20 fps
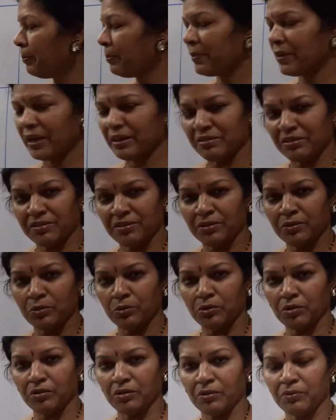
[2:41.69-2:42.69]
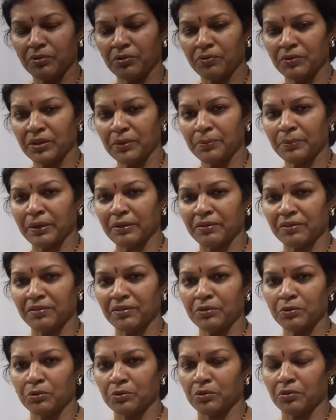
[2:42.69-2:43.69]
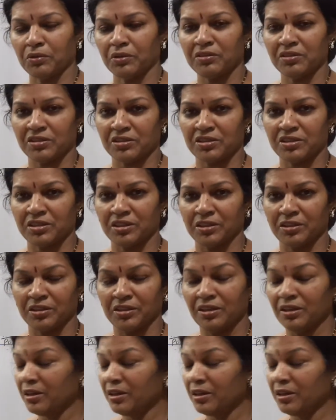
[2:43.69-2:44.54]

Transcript: ప్రైసెస్ ఇన్ టూ థౌజండ్ ఫిఫ్టీన్ ప్రైసెస్ ఇన్ టూ థౌజండ్ సిక్స్టీన్